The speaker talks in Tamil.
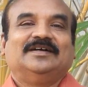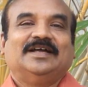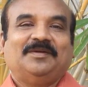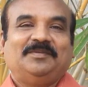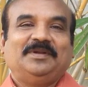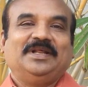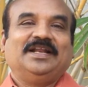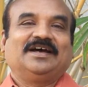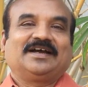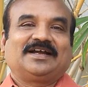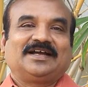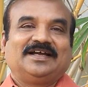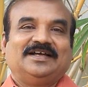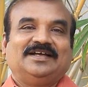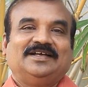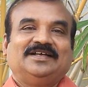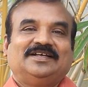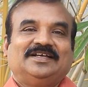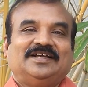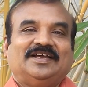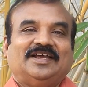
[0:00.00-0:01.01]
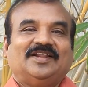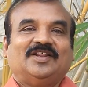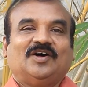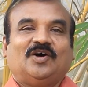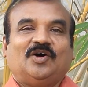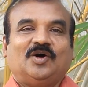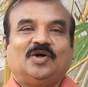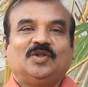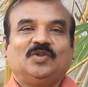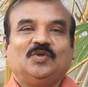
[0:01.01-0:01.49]
எப்படின்னாக்க
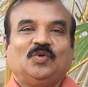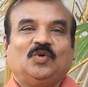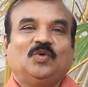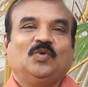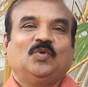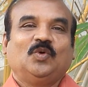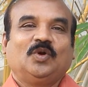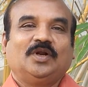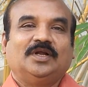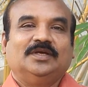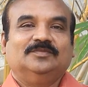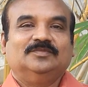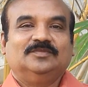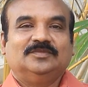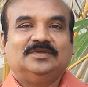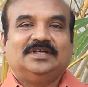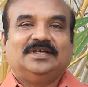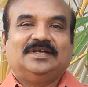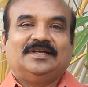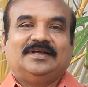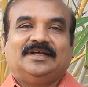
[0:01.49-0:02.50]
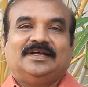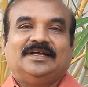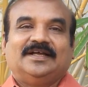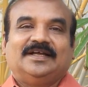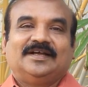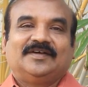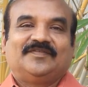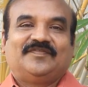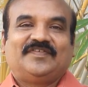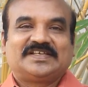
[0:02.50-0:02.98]
ஏதாவது ஒரு ஊர்
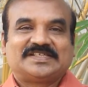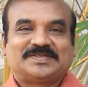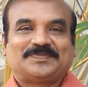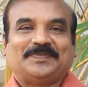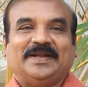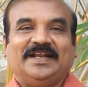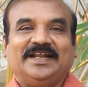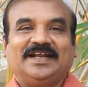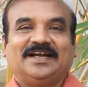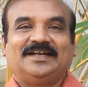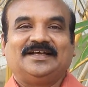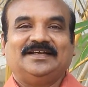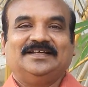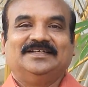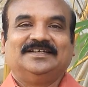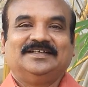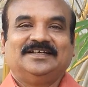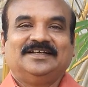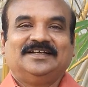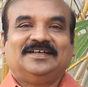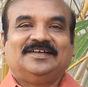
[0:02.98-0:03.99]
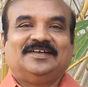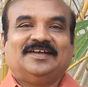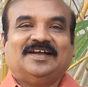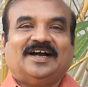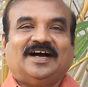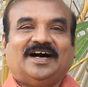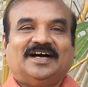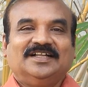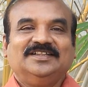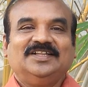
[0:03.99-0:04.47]
ஃபிக்ஸ் பண்ணிக்கிட்டு
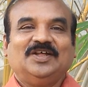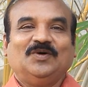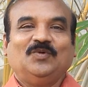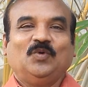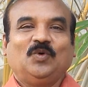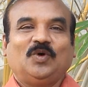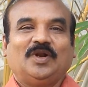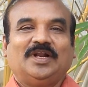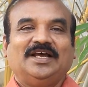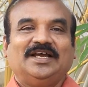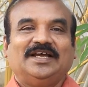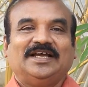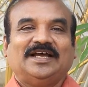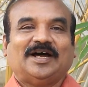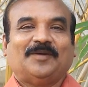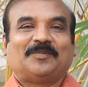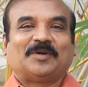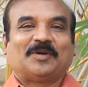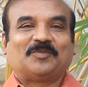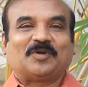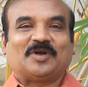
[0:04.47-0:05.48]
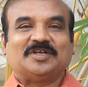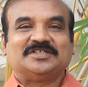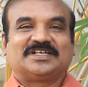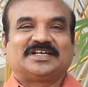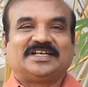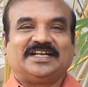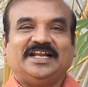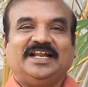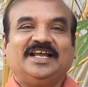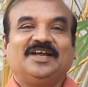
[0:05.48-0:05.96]
அந்த ஊரில் அப்புறம்
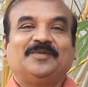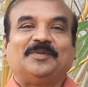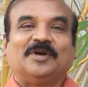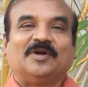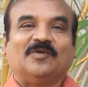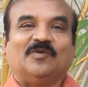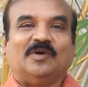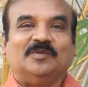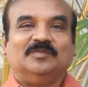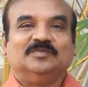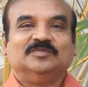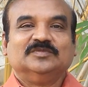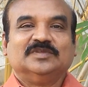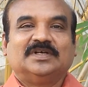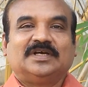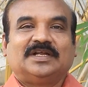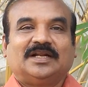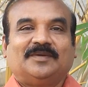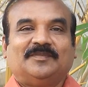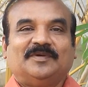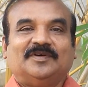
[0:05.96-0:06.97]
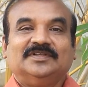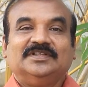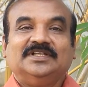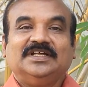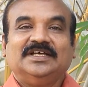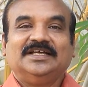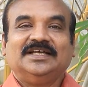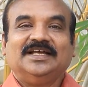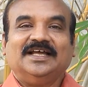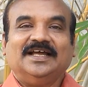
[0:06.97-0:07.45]
ப்ராஜெக்ட்டுக்கு லிங்க் பண்ணுவோம் நம்ம
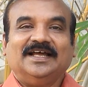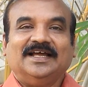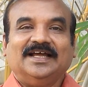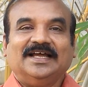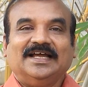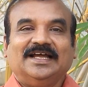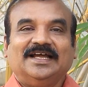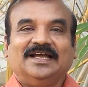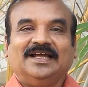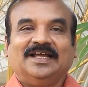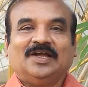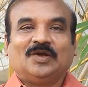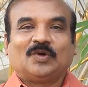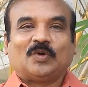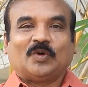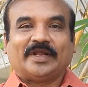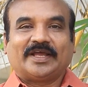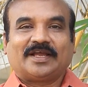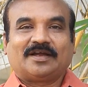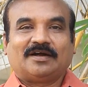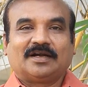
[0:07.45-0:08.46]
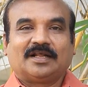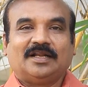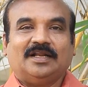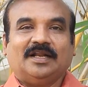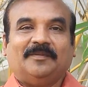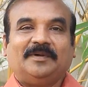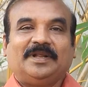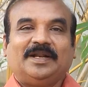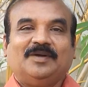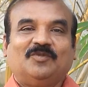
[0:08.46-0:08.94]
வந்து கொடைக்கானல்
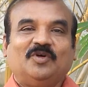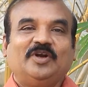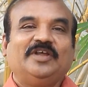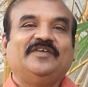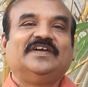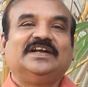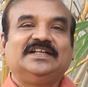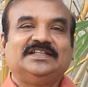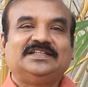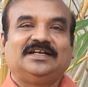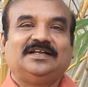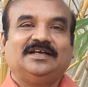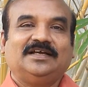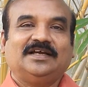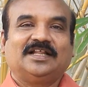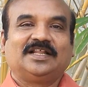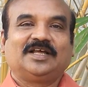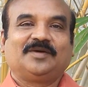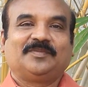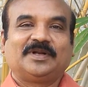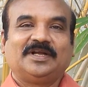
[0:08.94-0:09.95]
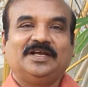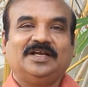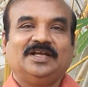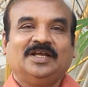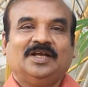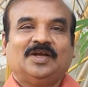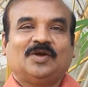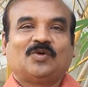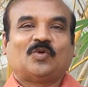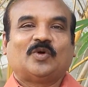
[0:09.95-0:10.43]
அப்படின்னு முடிவு எடுத்துகிட்டு அதுக்கு பிறகு
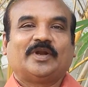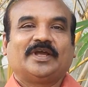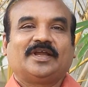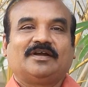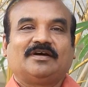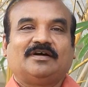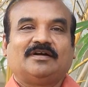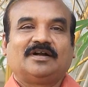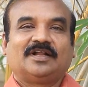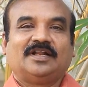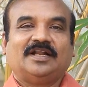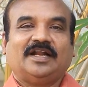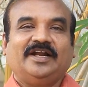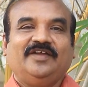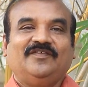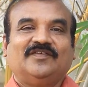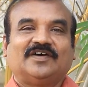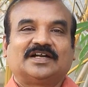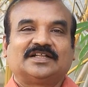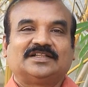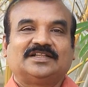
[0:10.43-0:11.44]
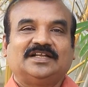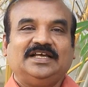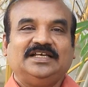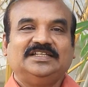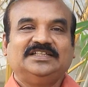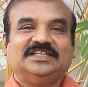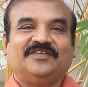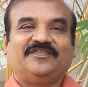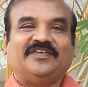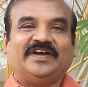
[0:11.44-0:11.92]
கொடைக்கானல் அடிவாரத்தில்
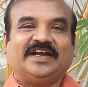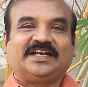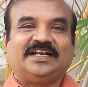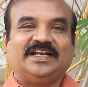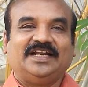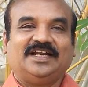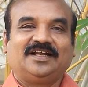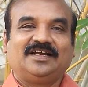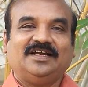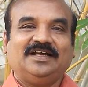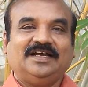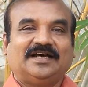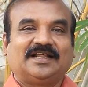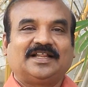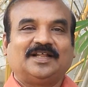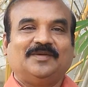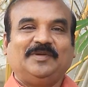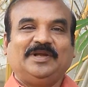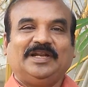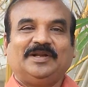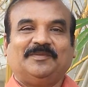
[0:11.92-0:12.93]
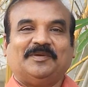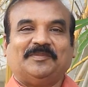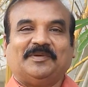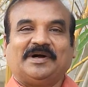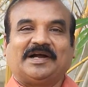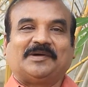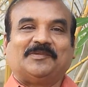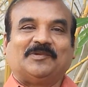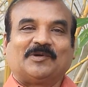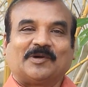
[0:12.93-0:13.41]
இந்த ஃபேக்ட்ரி இருக்குது அதை போய் நம்ம
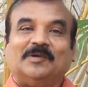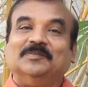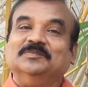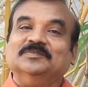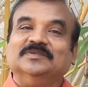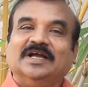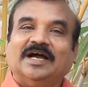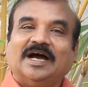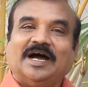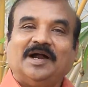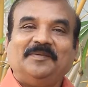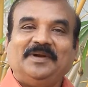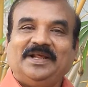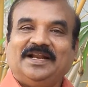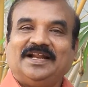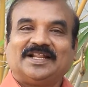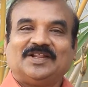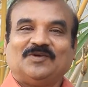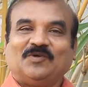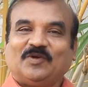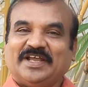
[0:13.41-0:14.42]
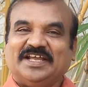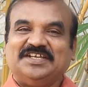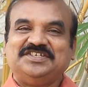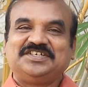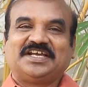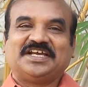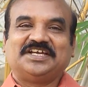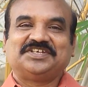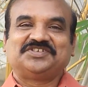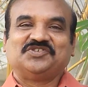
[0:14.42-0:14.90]
பார்க்க போகிறோம் அப்படின்னு அதை ஒரு
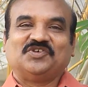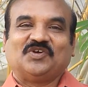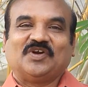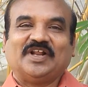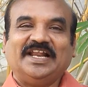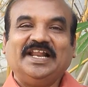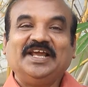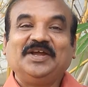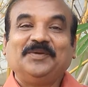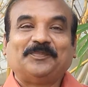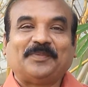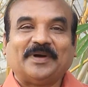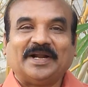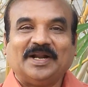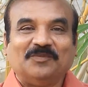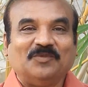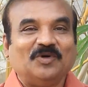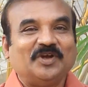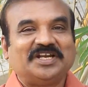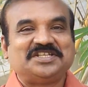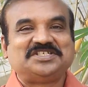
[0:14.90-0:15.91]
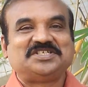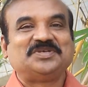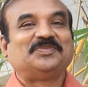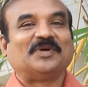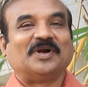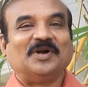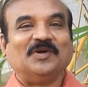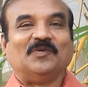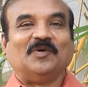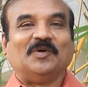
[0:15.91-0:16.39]
எஜுகேஷனோட லிங்க் பண்ண முயற்சி
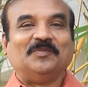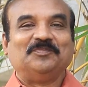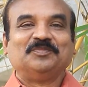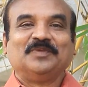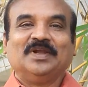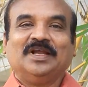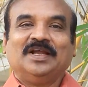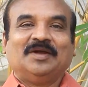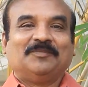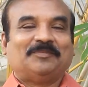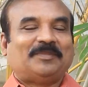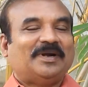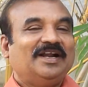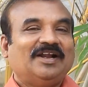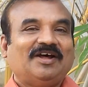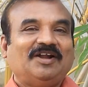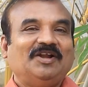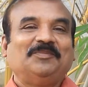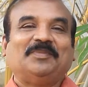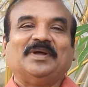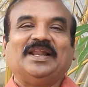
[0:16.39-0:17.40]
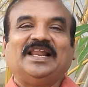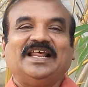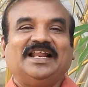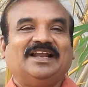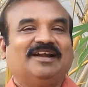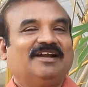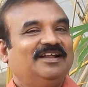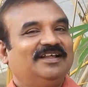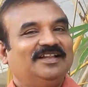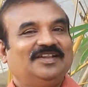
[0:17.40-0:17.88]
பண்ணுவோம் பண்ணாலும்
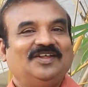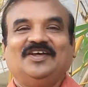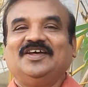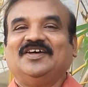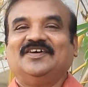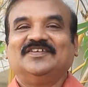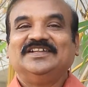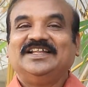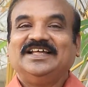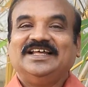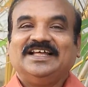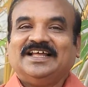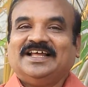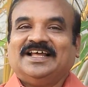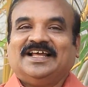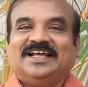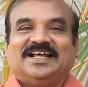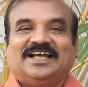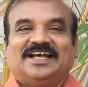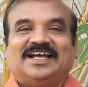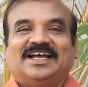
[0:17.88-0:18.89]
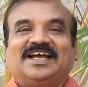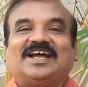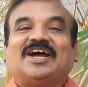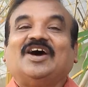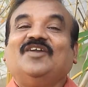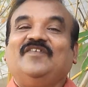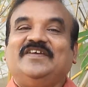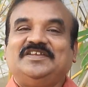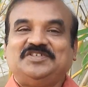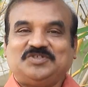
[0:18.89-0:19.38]
பல்லையினாலும் அது வந்து
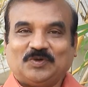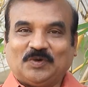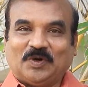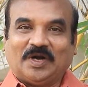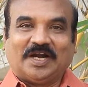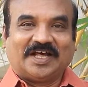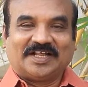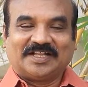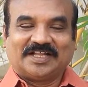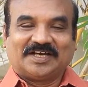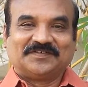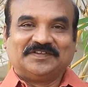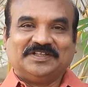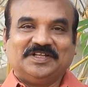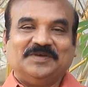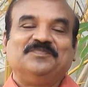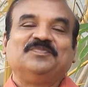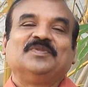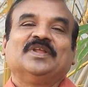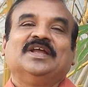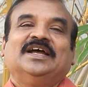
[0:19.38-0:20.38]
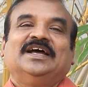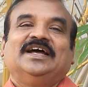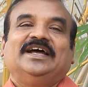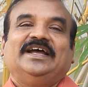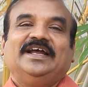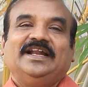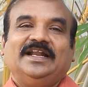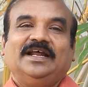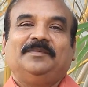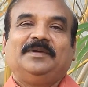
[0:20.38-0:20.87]
கல்வி சுற்றுலா தான் வந்து
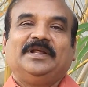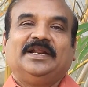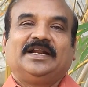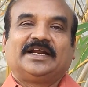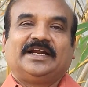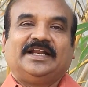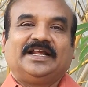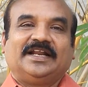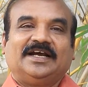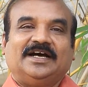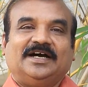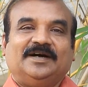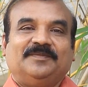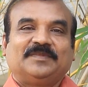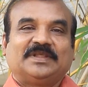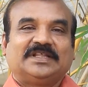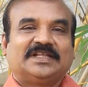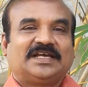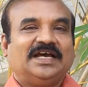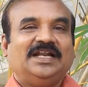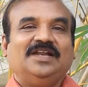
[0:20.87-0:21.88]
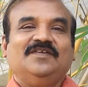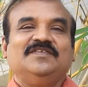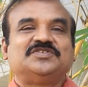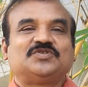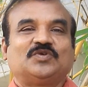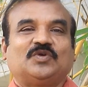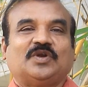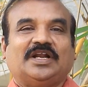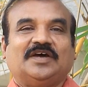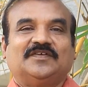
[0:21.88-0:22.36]
என்ன அப்படின்னு கேட்டிங்கன்னா அந்த கல்வி
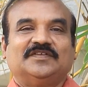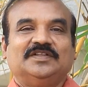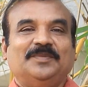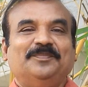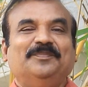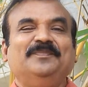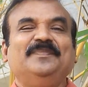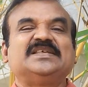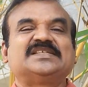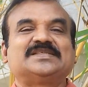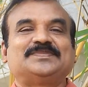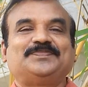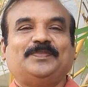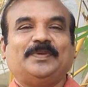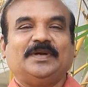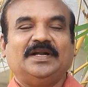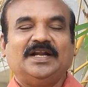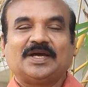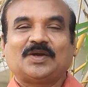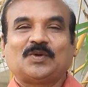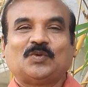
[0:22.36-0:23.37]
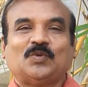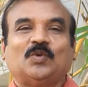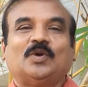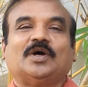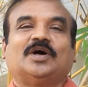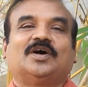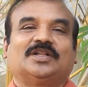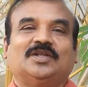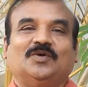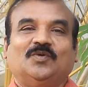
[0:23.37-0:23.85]
சுற்றுலா வந்து மிஸ்
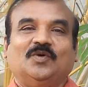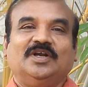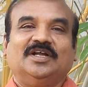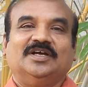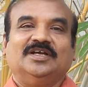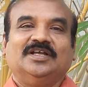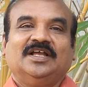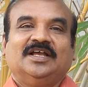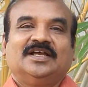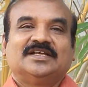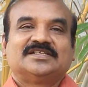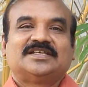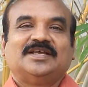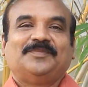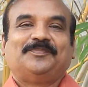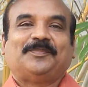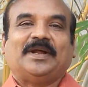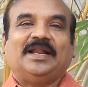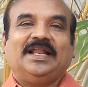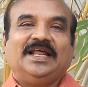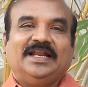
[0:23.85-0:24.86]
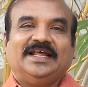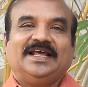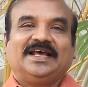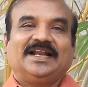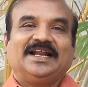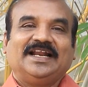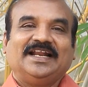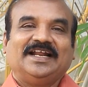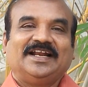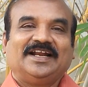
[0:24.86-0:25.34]
பண்ணக்கூடாத ஒன்று சரி பல
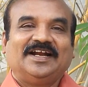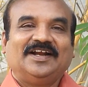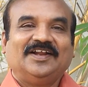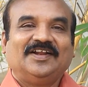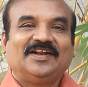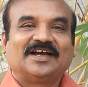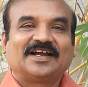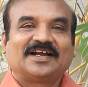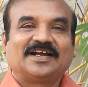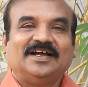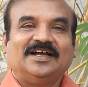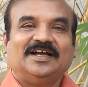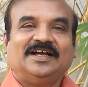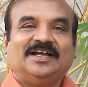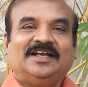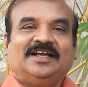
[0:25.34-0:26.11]
நேரங்கள் என்ன ஆகிடுனாக்கா